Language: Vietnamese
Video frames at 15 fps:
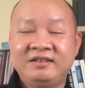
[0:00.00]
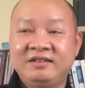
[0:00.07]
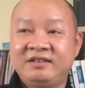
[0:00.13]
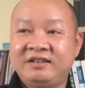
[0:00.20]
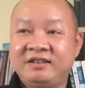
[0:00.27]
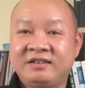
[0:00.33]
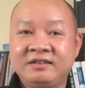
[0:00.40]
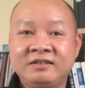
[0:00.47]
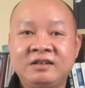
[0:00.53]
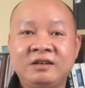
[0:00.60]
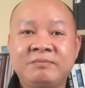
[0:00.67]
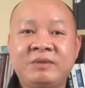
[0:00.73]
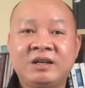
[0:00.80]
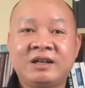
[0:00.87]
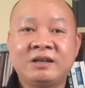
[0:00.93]
thì tự
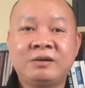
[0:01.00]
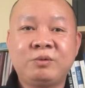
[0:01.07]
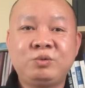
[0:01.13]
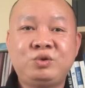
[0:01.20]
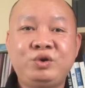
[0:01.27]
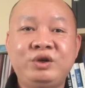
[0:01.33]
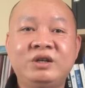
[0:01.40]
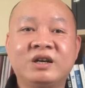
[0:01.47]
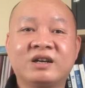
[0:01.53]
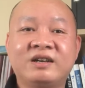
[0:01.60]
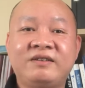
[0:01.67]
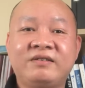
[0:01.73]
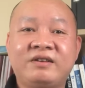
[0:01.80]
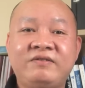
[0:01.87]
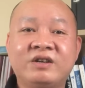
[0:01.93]
dưng mình lại không truy được
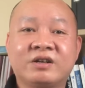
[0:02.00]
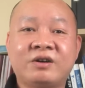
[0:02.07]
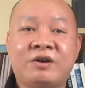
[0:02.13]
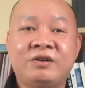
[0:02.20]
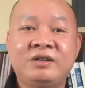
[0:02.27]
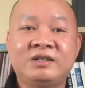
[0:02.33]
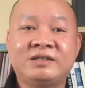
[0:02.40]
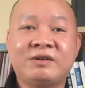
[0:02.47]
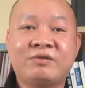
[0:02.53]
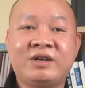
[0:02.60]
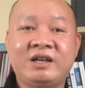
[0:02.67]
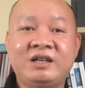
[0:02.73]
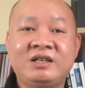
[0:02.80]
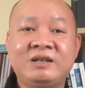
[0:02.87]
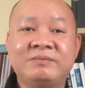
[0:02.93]
cái cái việc đó để sau
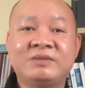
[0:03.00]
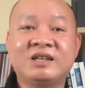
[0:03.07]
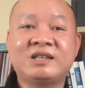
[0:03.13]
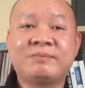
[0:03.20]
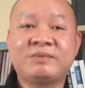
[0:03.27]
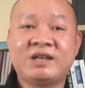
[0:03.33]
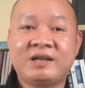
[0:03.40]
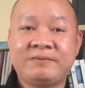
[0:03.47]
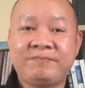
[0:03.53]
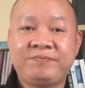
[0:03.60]
này đi kiểm tra giám sát